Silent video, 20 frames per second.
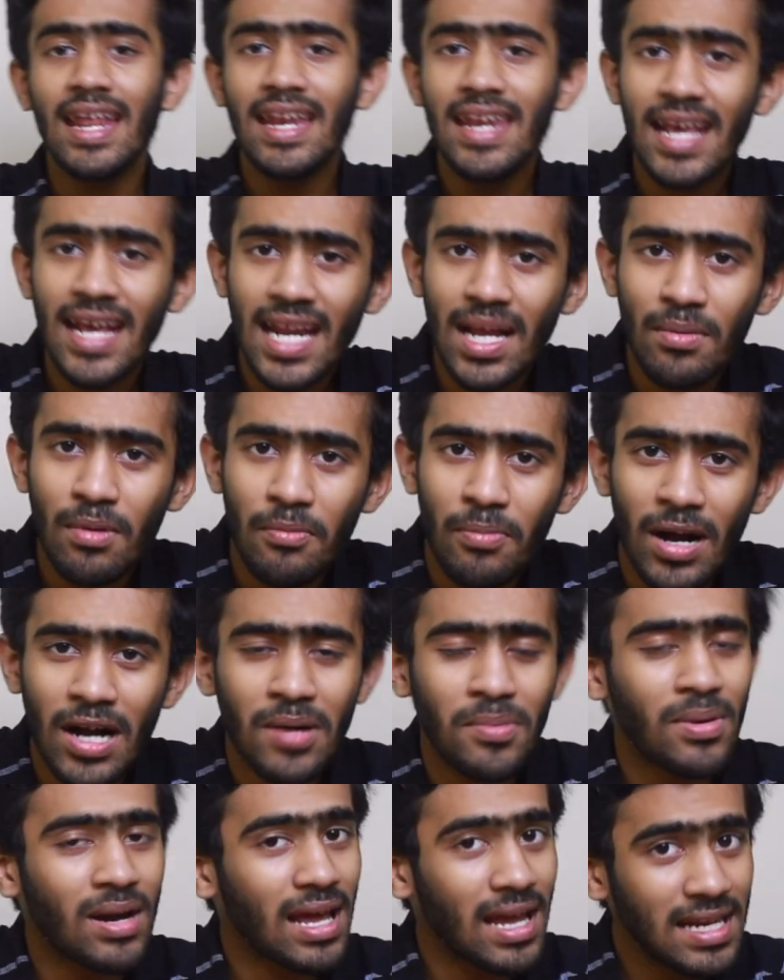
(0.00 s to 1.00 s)
இன்றைக்கி நம்ம
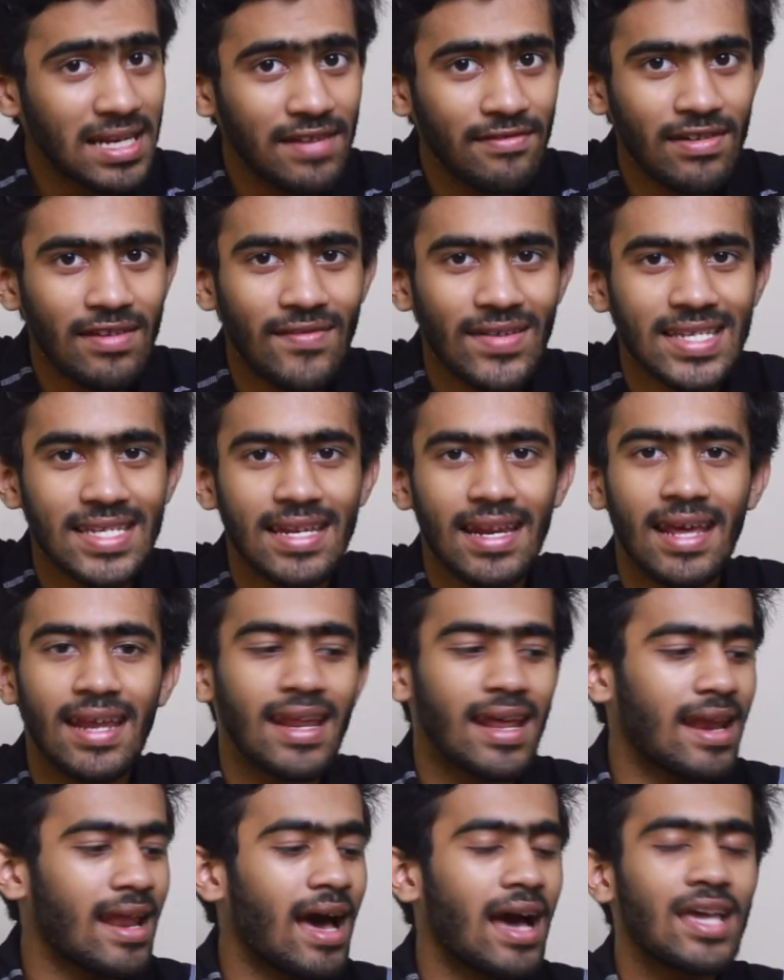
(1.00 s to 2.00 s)
பார்க்க போகிற இன்டர்வியூ கொஸ்டின்
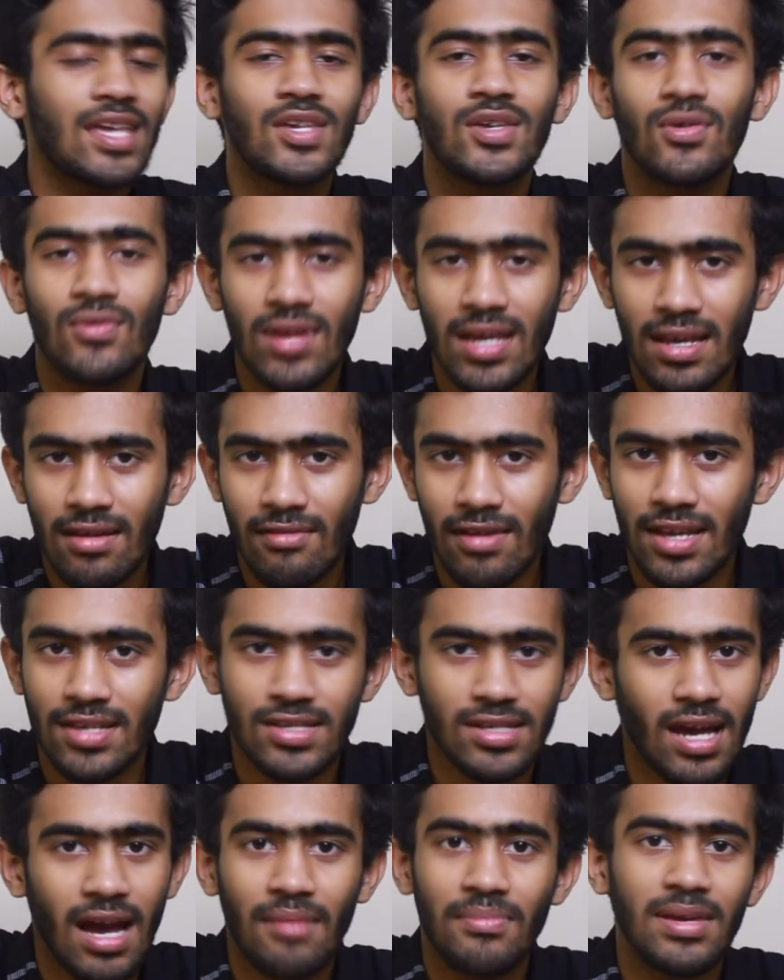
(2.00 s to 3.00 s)
என்னென்னா யூனிக்
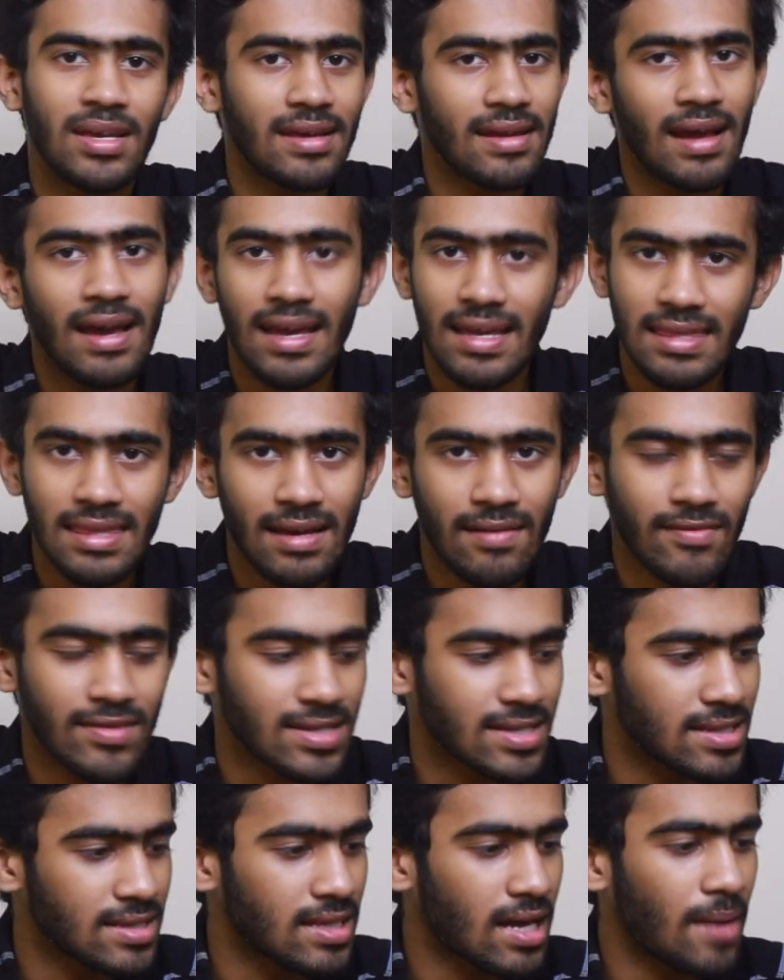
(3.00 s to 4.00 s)
ரேஞ்ச் அப்படிங்கிற இந்த
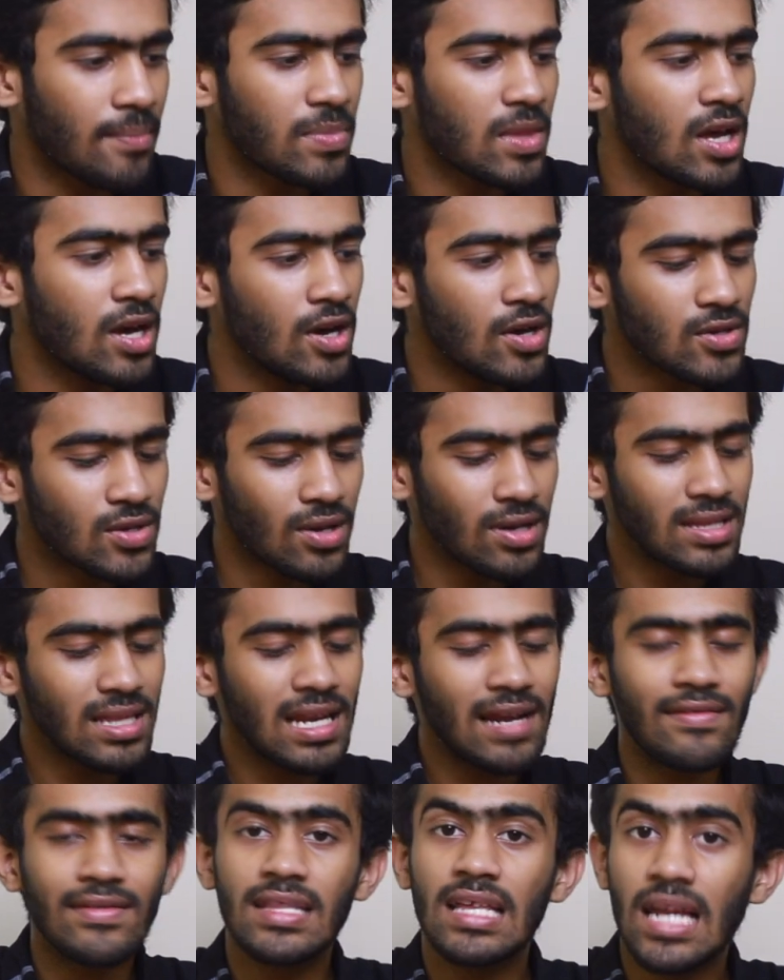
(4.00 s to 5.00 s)
கொஸ்டின் தான் ஸோ
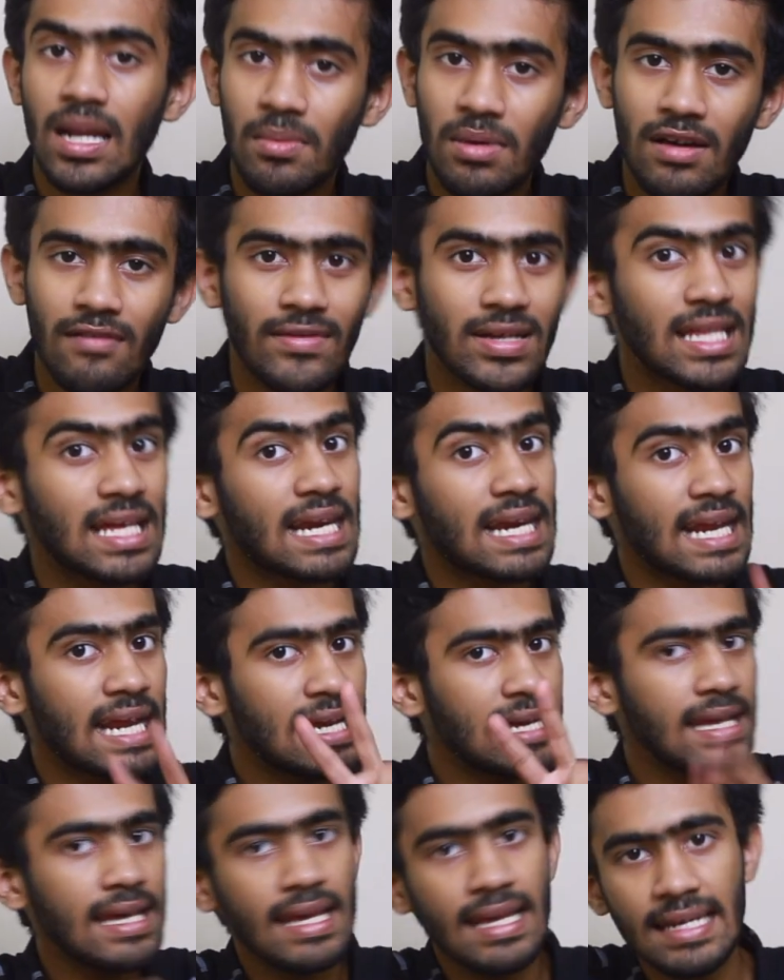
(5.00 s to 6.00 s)
இதில் வந்து நம்மளுக்கு வந்து
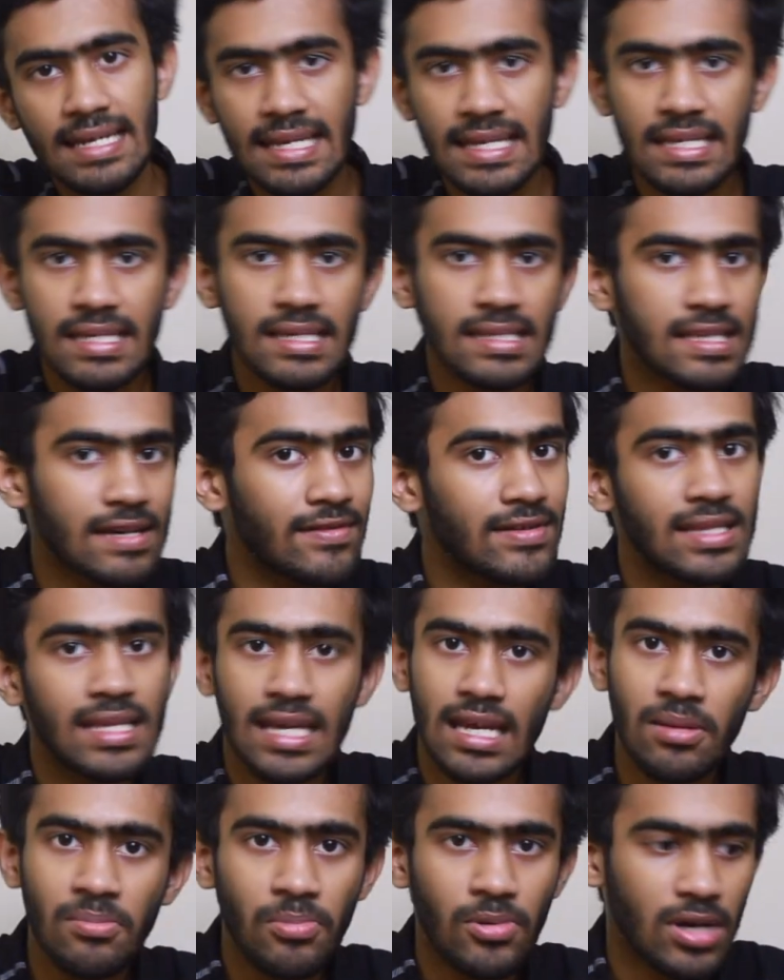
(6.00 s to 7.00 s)
ரெண்டு இன்டீஜர்ஸை
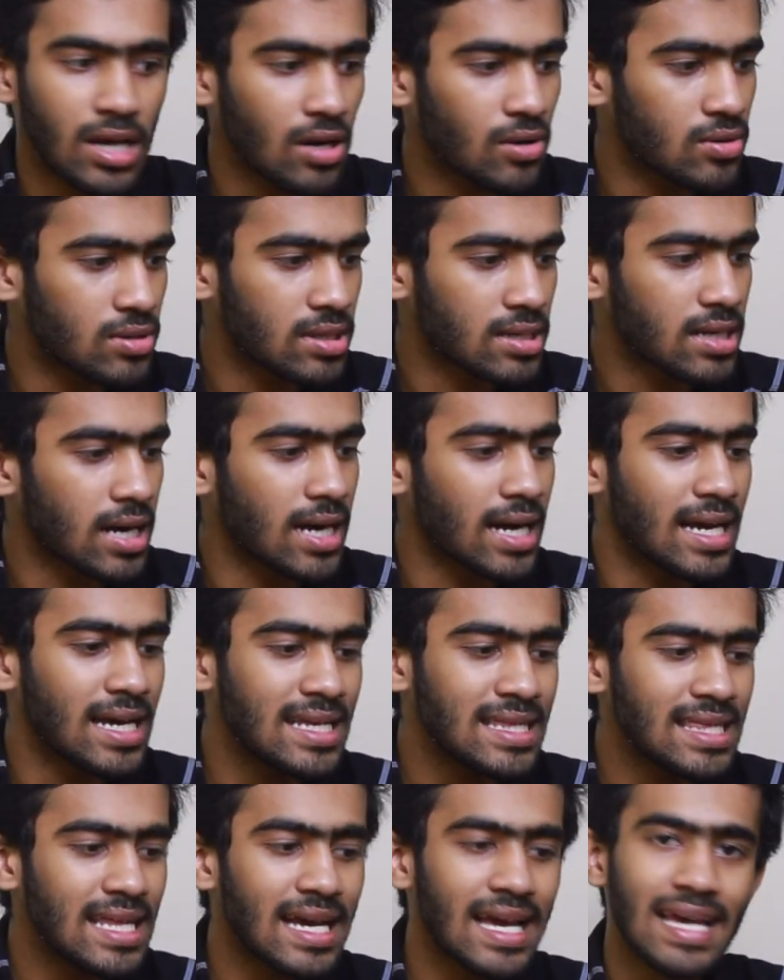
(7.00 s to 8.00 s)
வந்து இன்புட்டாக கொடுத்துருக்காங்க
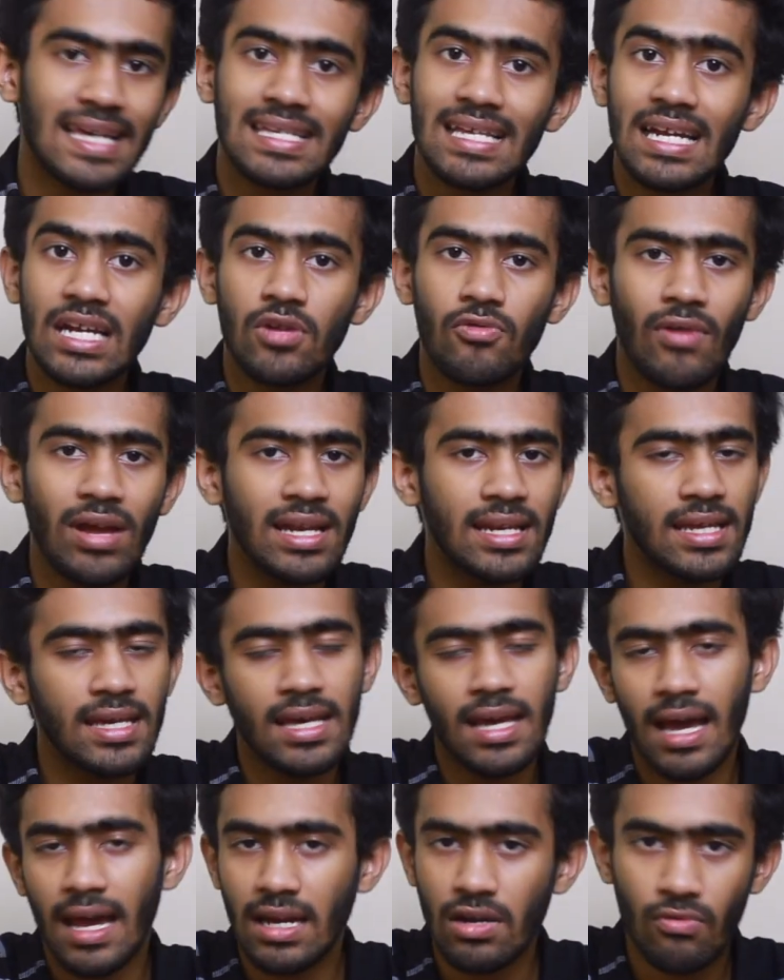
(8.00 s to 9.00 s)
இந்த கேஸில்
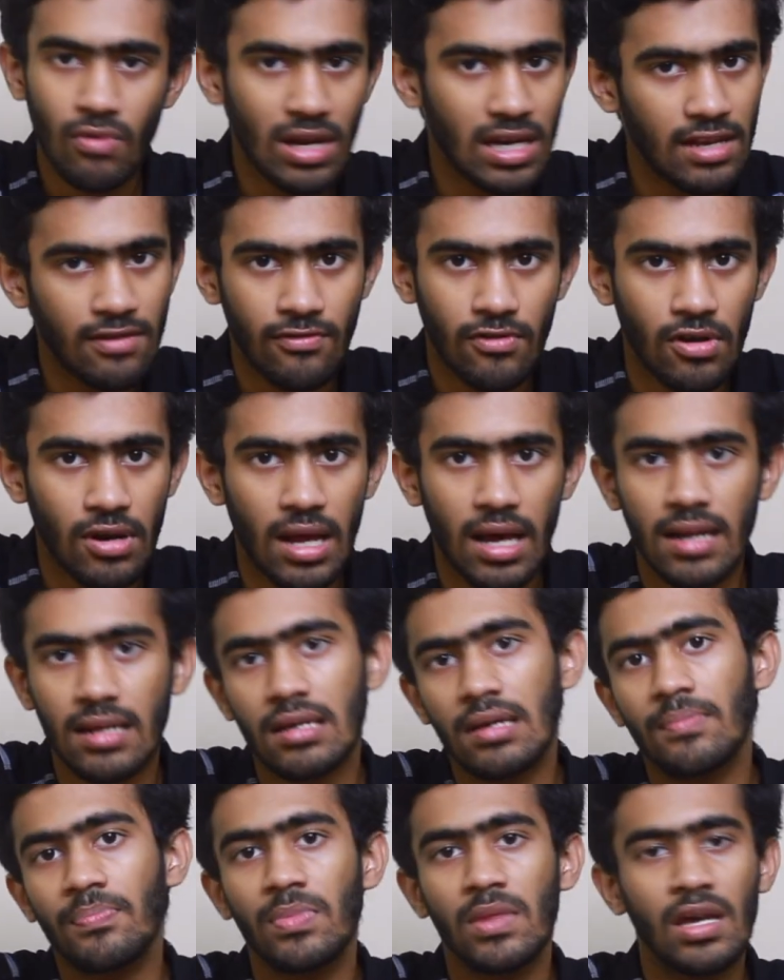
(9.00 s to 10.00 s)
டுவெண்ட்டி அண்ட் டுவெண்ட்டி ஃபோராக
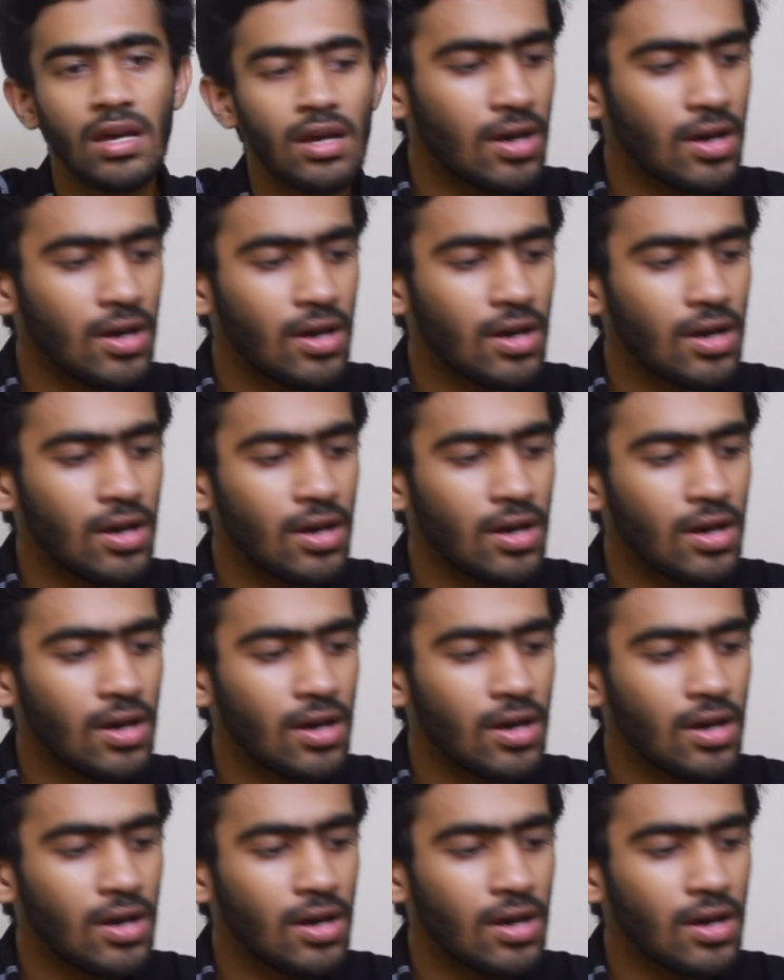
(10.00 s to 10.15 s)
இருக்குது